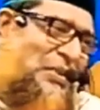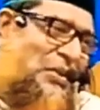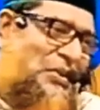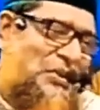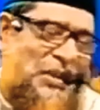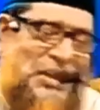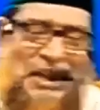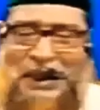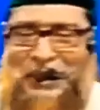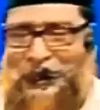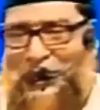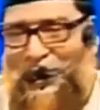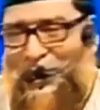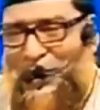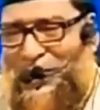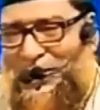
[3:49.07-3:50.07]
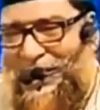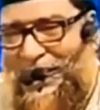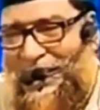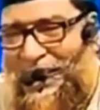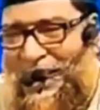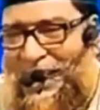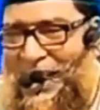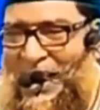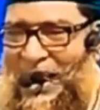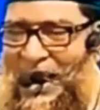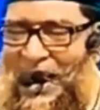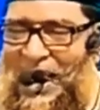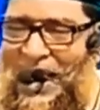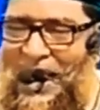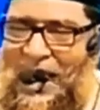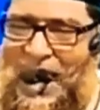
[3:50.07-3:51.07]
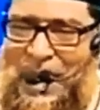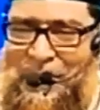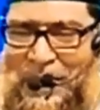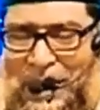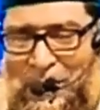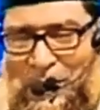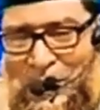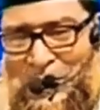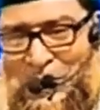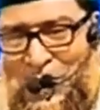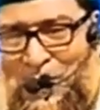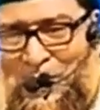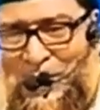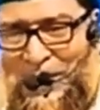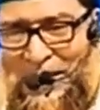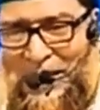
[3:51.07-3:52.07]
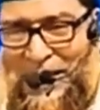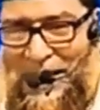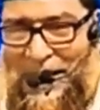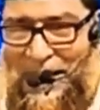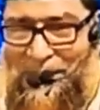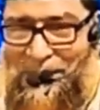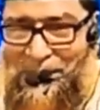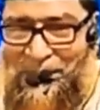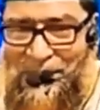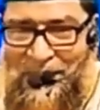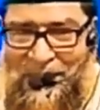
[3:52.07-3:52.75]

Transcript: দুইজনের একজন বলছে আমি এমন স্বপ্নে দেখলাম